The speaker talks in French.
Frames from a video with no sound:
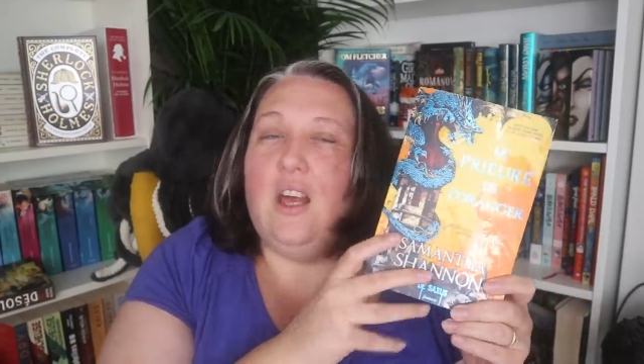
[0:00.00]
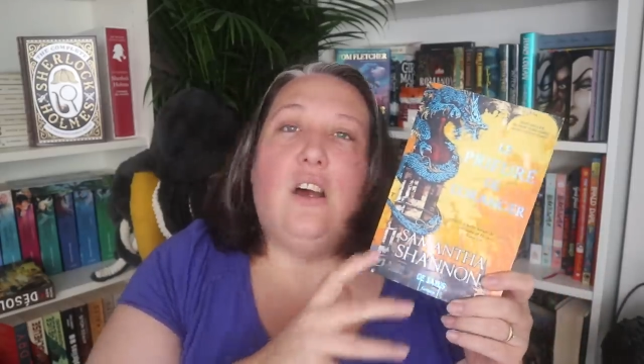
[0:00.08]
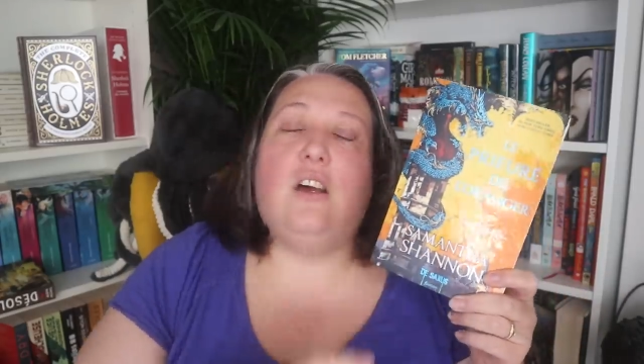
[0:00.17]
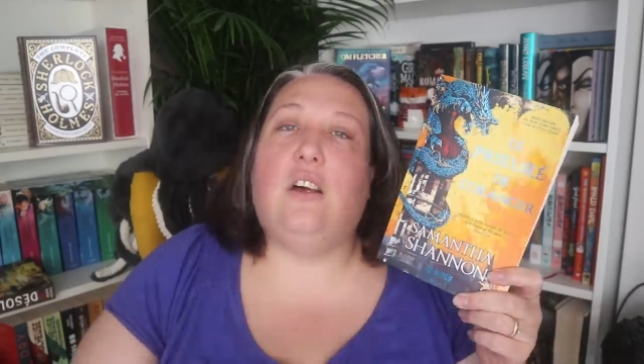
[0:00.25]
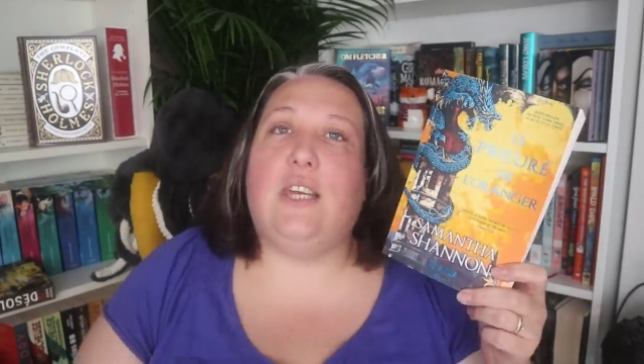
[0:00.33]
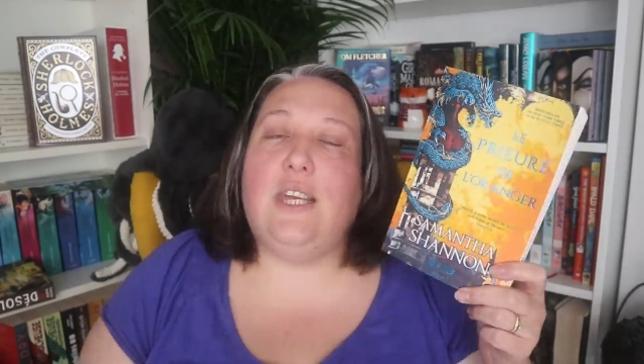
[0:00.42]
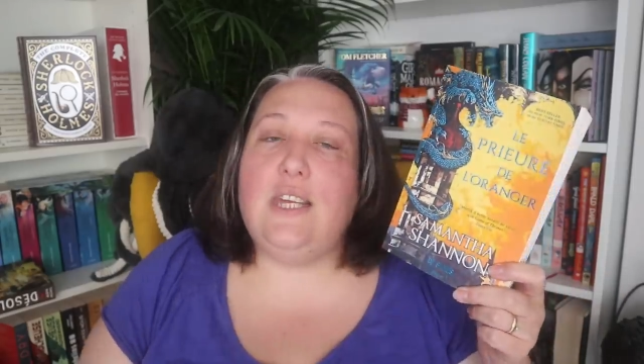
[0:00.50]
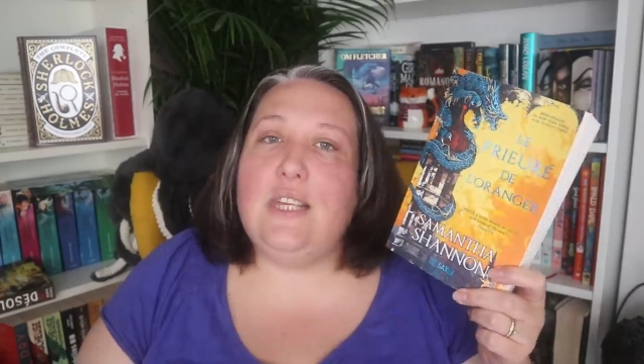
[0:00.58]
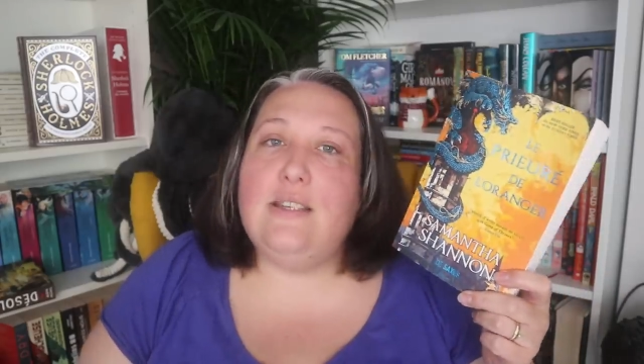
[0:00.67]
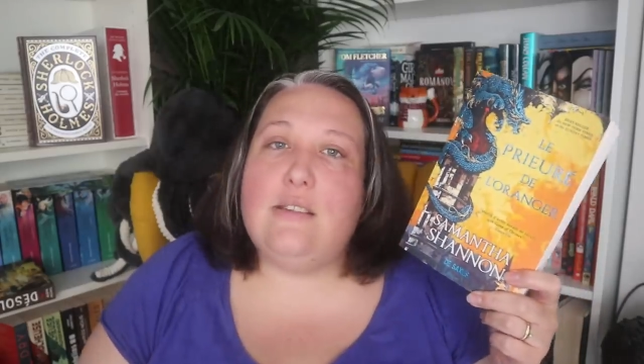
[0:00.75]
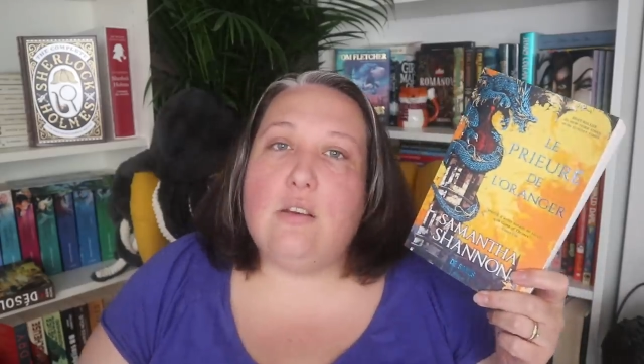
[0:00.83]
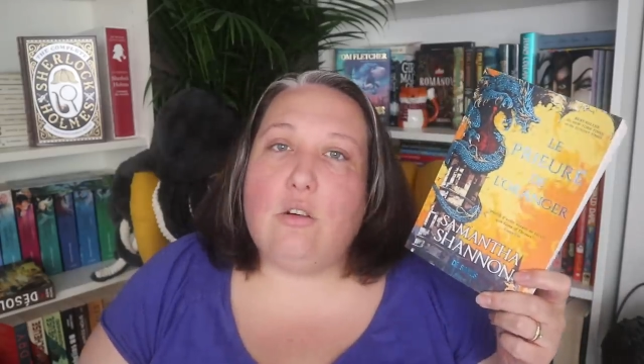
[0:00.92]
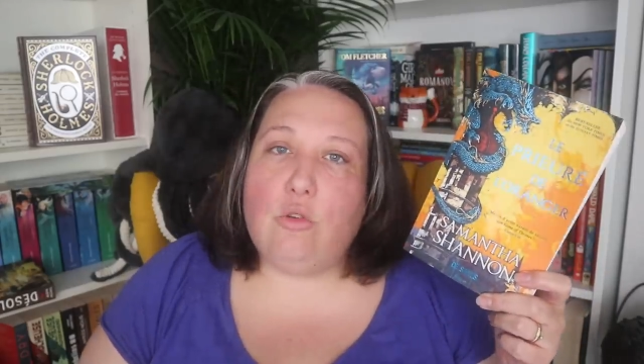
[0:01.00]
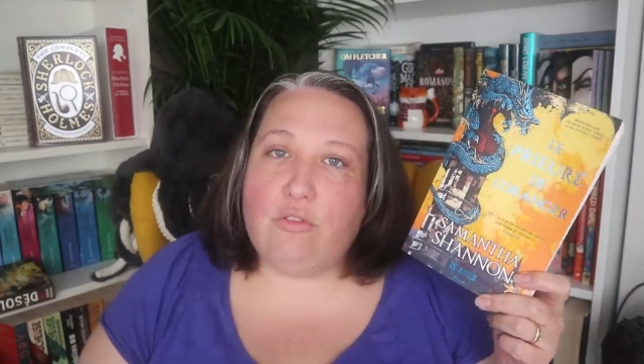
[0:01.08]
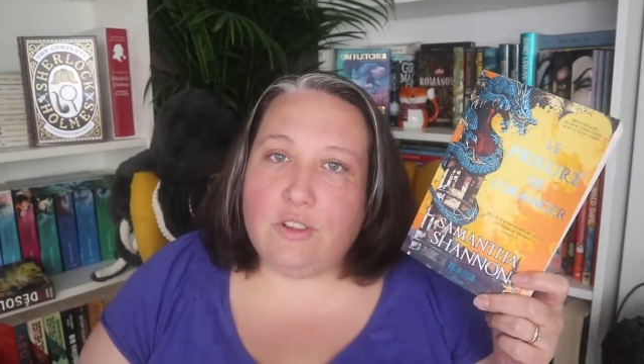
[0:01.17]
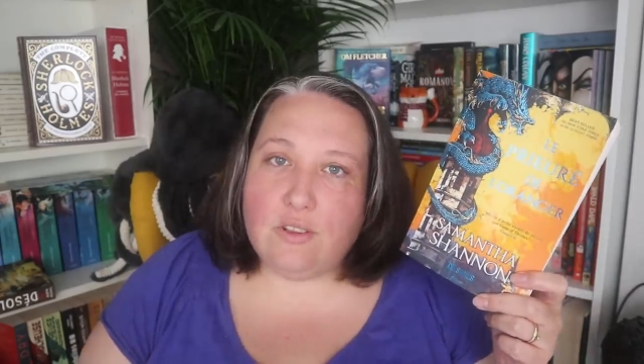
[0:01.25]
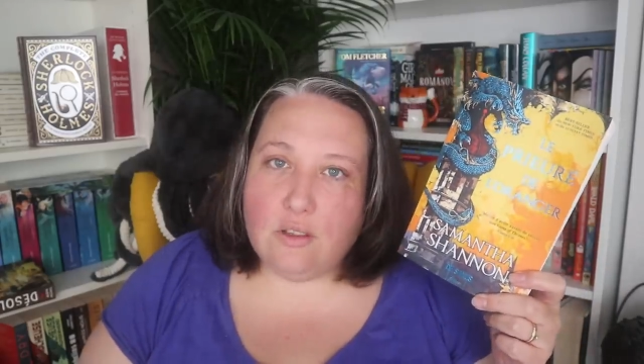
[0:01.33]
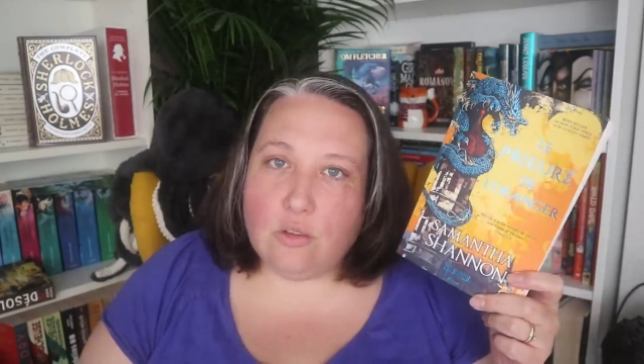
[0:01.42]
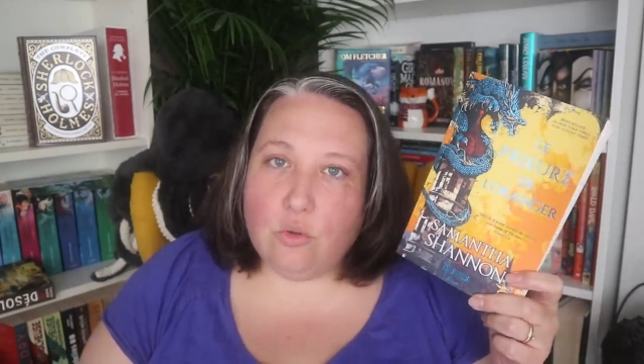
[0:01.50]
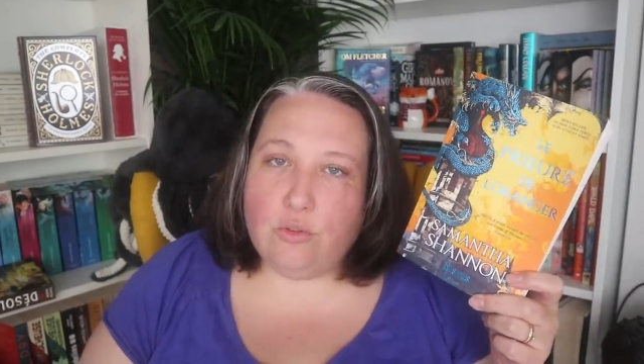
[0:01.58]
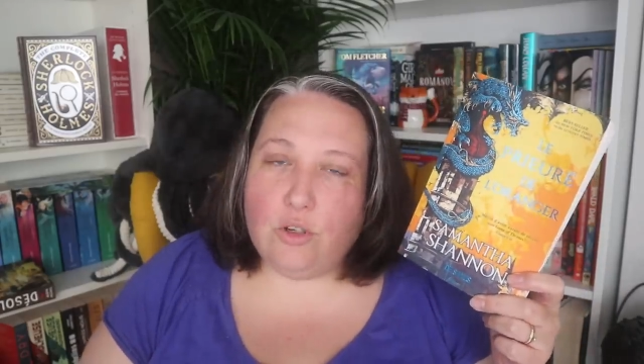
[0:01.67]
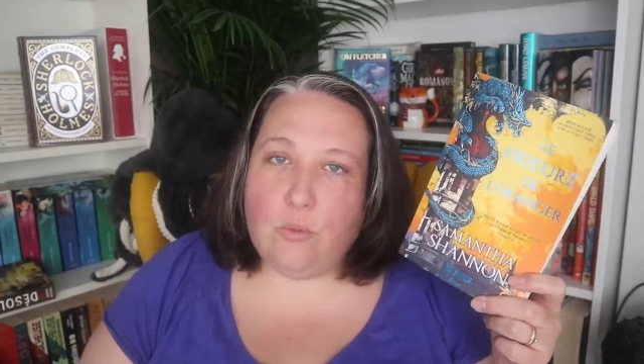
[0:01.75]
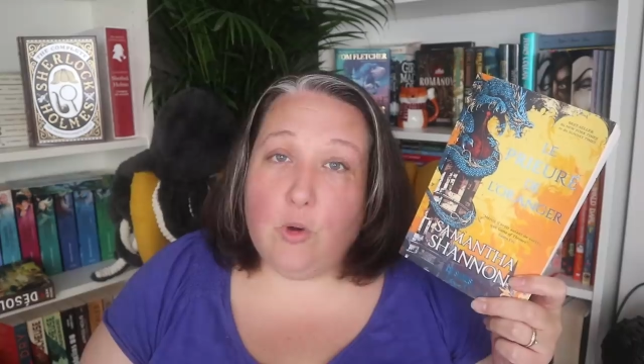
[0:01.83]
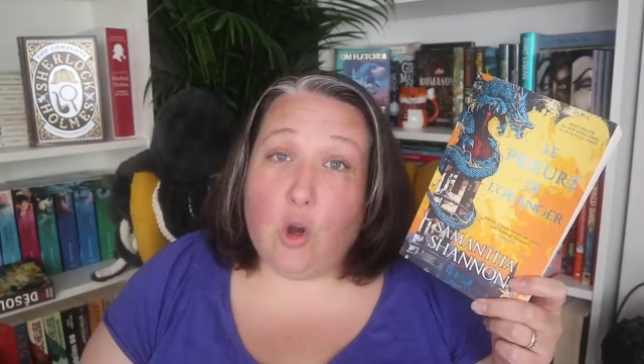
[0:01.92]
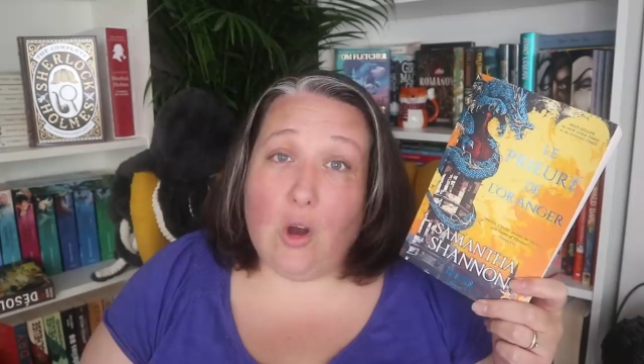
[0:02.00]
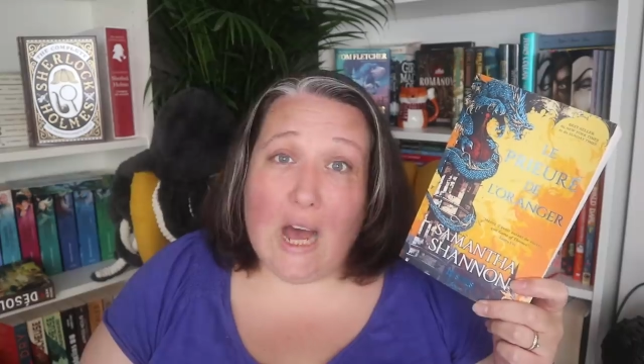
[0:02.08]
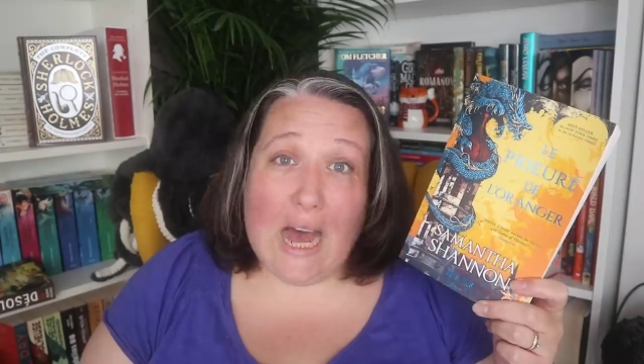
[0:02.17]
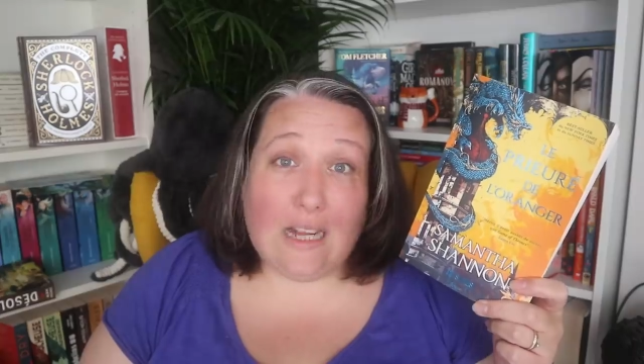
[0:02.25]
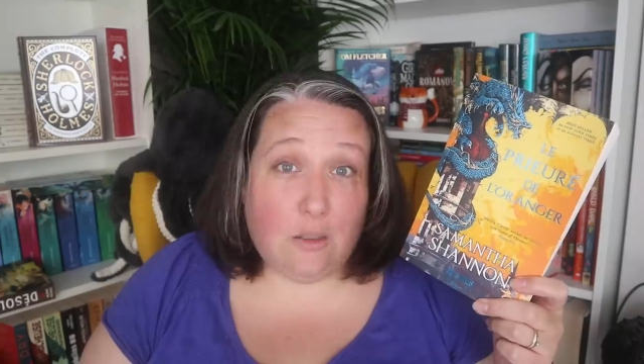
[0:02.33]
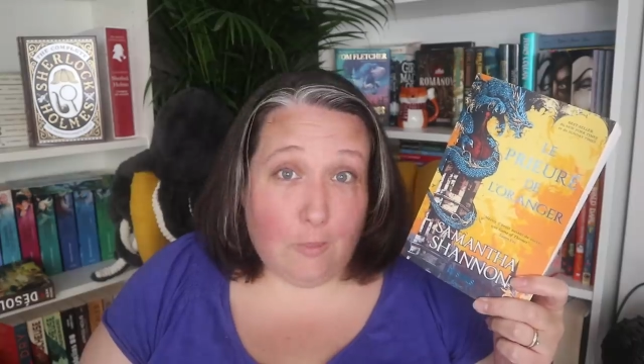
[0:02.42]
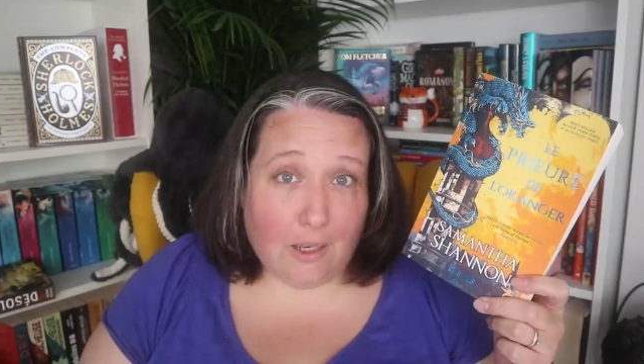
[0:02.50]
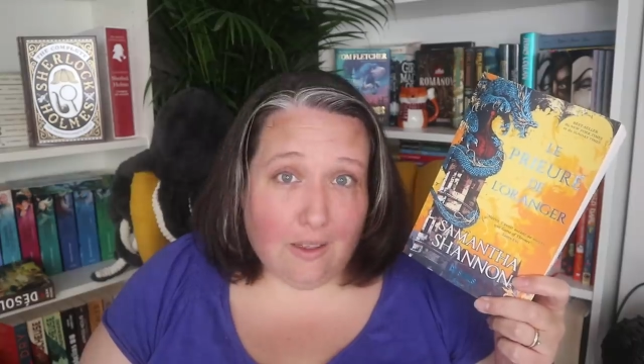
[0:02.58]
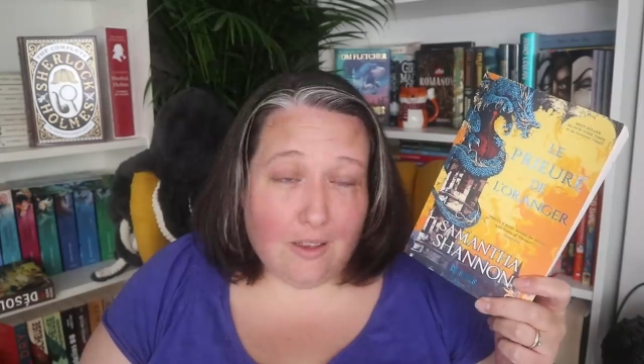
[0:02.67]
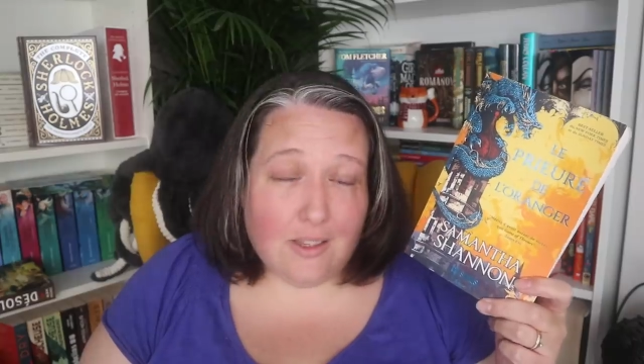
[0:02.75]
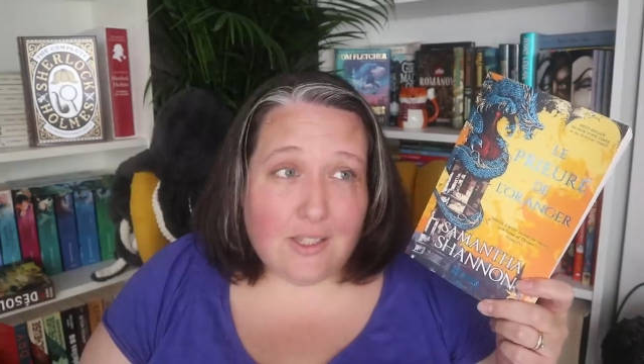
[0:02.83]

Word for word: et il sort le 21 novembre en hardback,